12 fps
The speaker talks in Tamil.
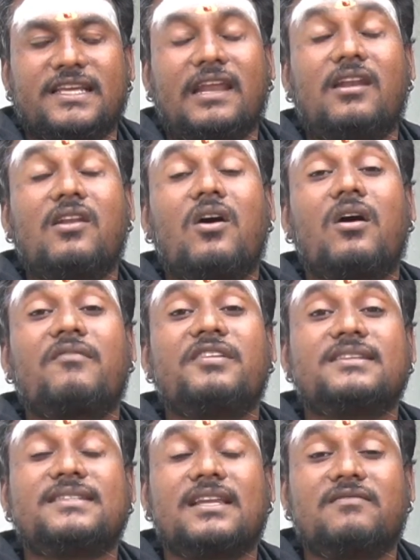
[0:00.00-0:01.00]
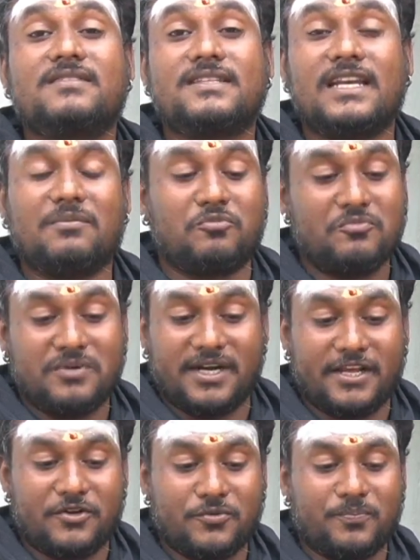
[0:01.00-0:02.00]
எல்லாவித செல்வ செழிப்பும்
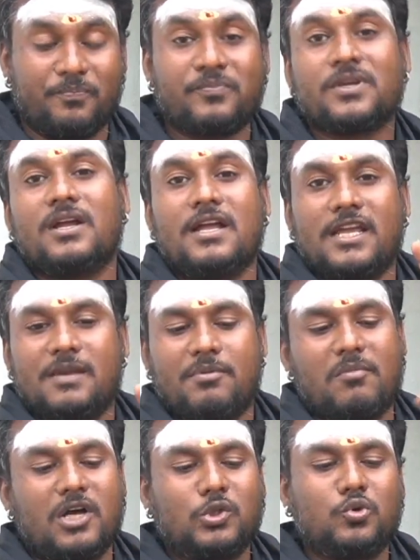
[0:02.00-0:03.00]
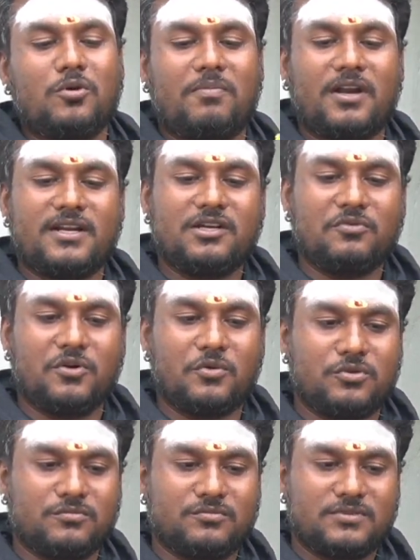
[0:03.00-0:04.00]
கிடைக்கும் இப்போ மருத்துவ பலனுக்கு
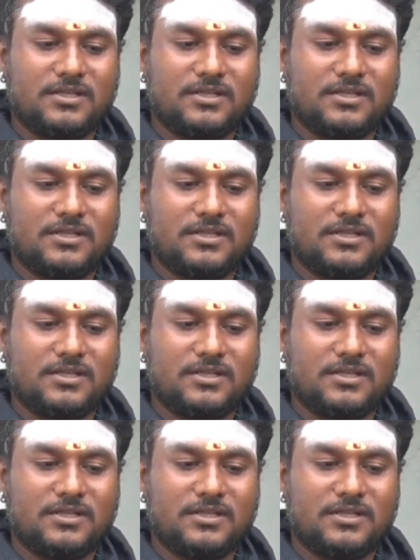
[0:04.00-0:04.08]
வருவோம்